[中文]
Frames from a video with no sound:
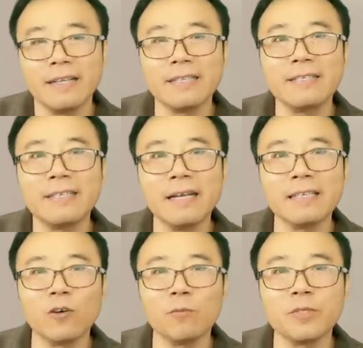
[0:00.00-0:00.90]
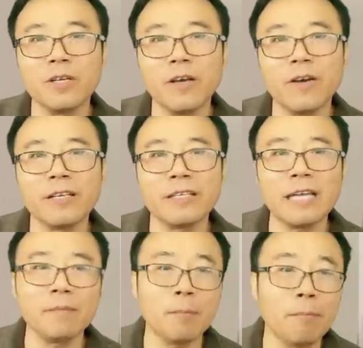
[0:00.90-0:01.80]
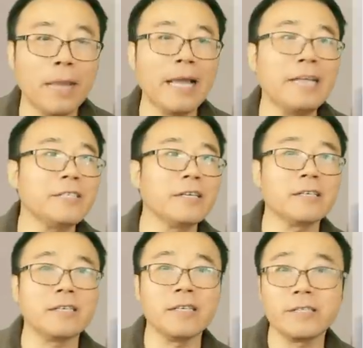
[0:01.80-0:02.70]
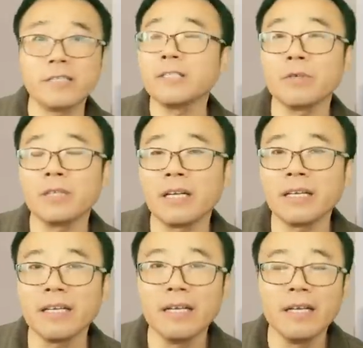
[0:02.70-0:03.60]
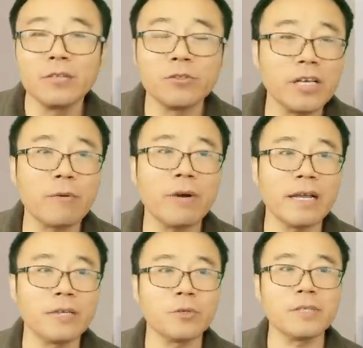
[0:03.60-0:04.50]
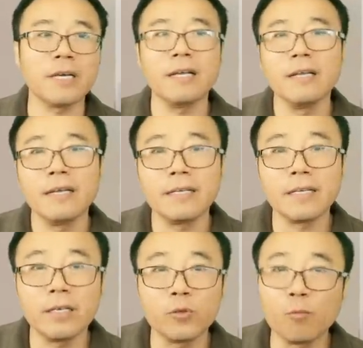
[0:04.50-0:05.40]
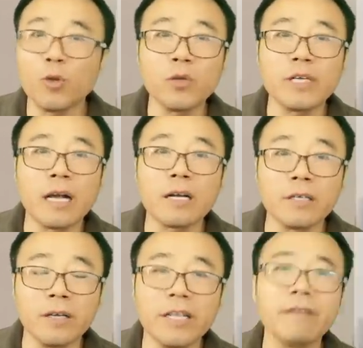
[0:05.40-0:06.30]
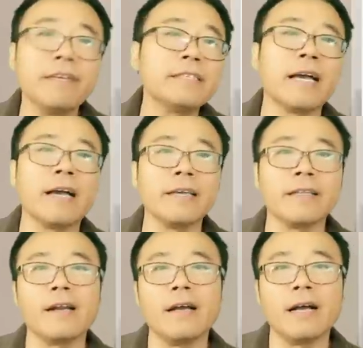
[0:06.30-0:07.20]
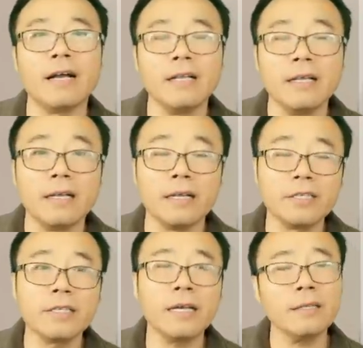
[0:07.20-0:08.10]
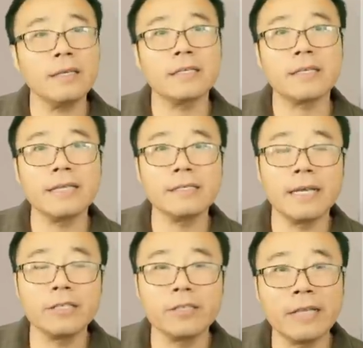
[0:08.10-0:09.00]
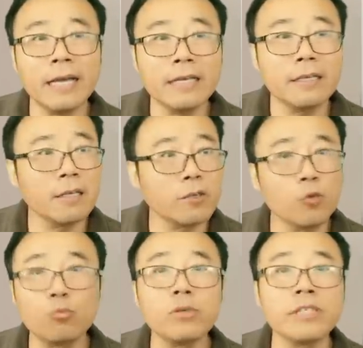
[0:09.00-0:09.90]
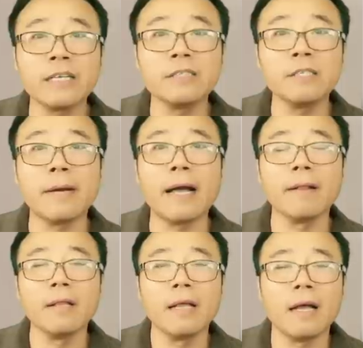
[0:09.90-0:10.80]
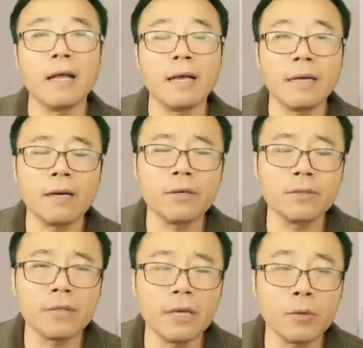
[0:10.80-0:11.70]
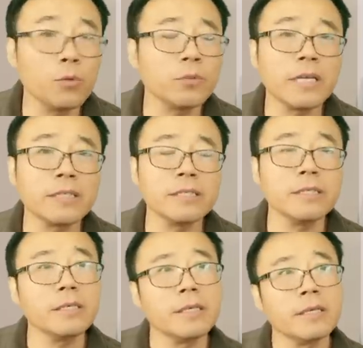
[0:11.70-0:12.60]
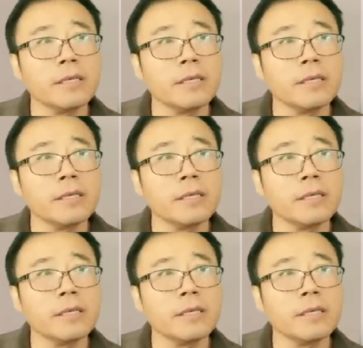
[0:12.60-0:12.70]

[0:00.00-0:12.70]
那第三个呢，我们就聊一下他们的拍摄和制作能力。从这块儿来说呢，这个橘猫队长可能略微强一点啊。呃，西康呢，看起来就是拿一个 GoPro 相机吧，啊，然后呢，运动相机